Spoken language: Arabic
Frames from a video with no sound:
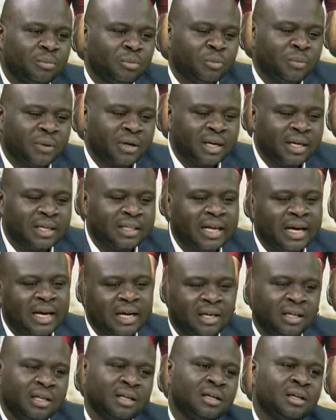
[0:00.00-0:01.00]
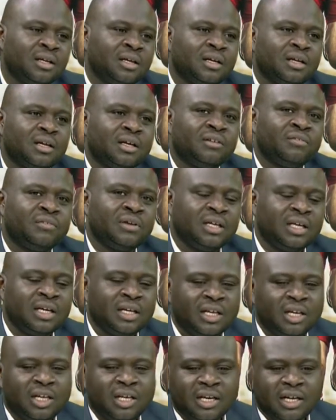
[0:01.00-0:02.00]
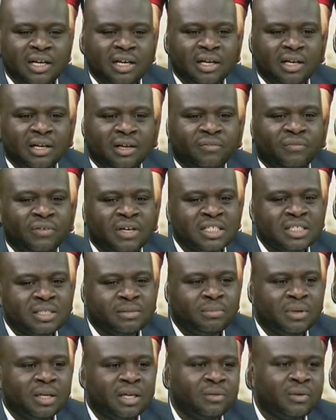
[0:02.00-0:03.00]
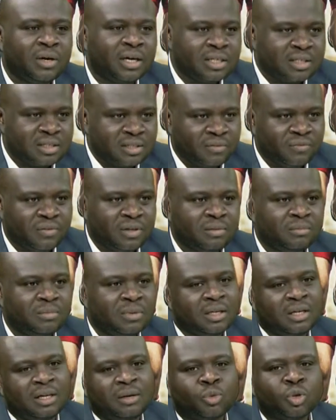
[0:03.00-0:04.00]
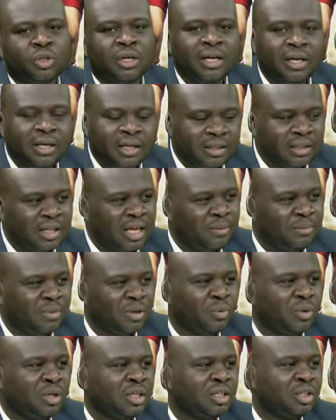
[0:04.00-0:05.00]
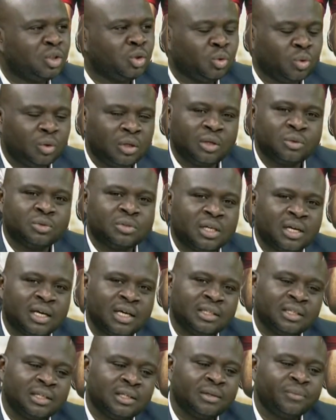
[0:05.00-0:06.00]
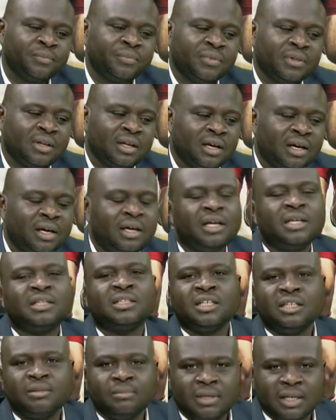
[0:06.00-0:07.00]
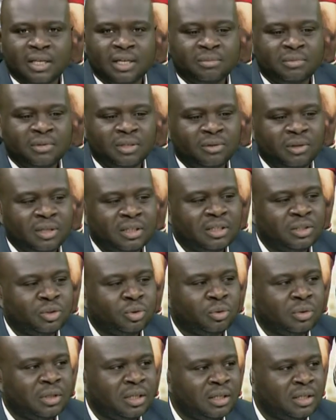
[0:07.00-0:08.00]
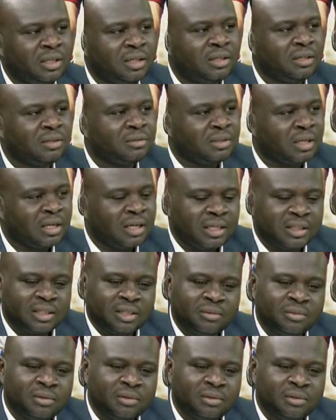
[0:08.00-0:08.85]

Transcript: مباريات عاليه فلقينا الهلال فاز ب 1-0 من المتالق دائما وليد الشعله وصراحه انا اشيد بالكابتن وليد الشعله هنا صراحه